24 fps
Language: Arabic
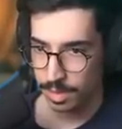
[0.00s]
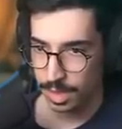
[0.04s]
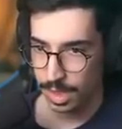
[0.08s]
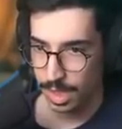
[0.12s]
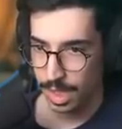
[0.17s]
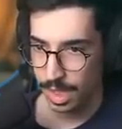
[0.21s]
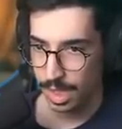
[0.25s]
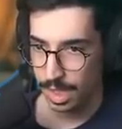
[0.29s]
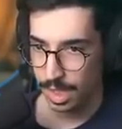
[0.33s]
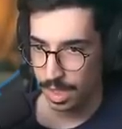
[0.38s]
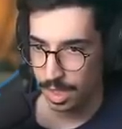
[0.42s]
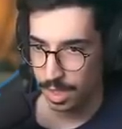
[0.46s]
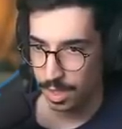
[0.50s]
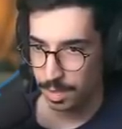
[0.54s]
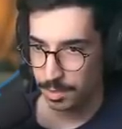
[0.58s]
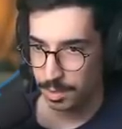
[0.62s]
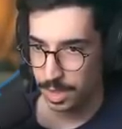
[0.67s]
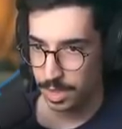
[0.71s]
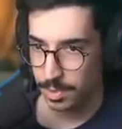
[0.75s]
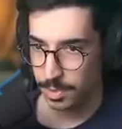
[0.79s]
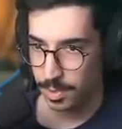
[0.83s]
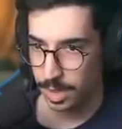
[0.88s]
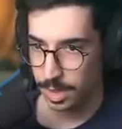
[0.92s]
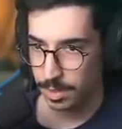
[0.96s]
لا لا لا لا
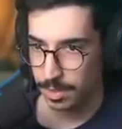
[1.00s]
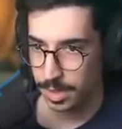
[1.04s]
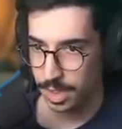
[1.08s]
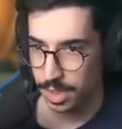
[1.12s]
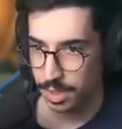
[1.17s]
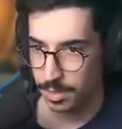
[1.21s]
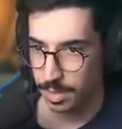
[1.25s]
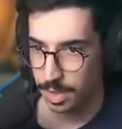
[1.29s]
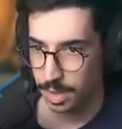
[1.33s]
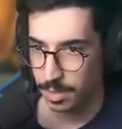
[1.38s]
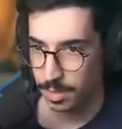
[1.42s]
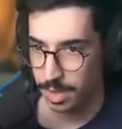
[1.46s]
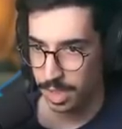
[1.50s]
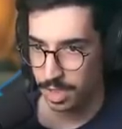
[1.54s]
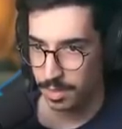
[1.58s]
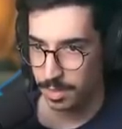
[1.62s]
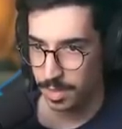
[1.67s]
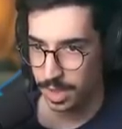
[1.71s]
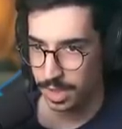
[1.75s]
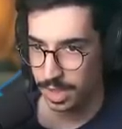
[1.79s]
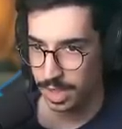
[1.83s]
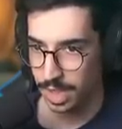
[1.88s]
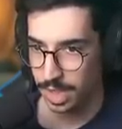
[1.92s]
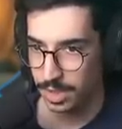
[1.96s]
بيسبك بيسبك
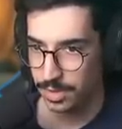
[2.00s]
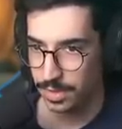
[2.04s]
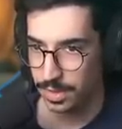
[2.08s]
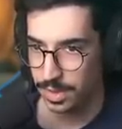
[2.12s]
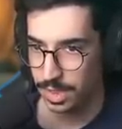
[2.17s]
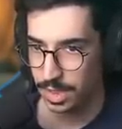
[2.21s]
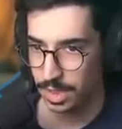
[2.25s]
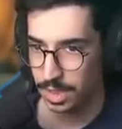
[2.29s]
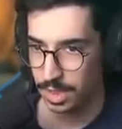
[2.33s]
بيسبك تكفى